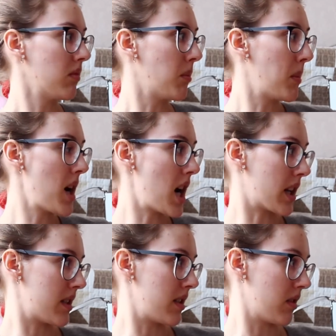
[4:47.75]

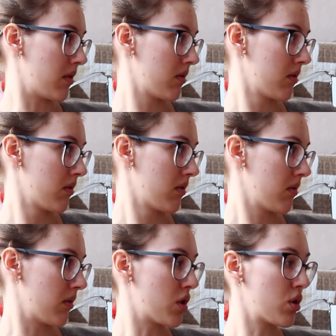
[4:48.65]
Мартин,
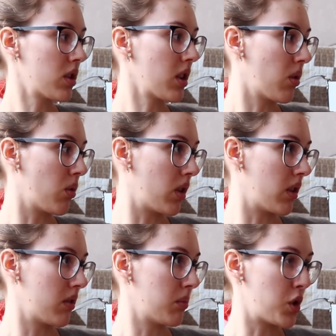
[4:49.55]
что такое?